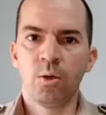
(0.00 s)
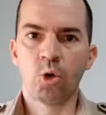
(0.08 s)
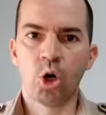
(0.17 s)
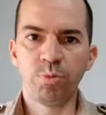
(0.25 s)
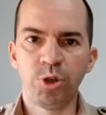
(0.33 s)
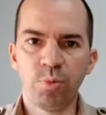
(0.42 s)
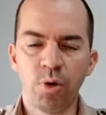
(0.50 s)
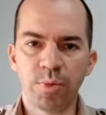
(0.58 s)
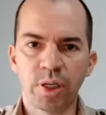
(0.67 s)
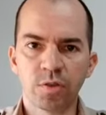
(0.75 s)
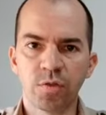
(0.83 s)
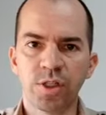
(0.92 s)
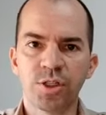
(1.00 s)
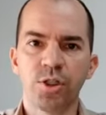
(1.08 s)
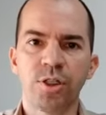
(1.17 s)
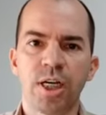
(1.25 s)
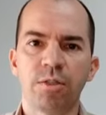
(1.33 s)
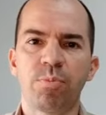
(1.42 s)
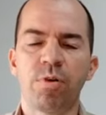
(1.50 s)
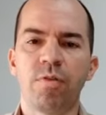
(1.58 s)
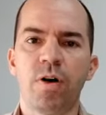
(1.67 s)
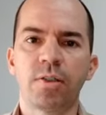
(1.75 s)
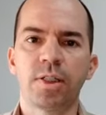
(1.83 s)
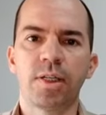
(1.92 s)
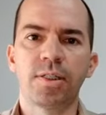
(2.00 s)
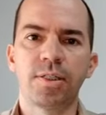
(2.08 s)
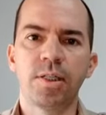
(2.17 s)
O Corpo de Bombeiros foi acionado por volta das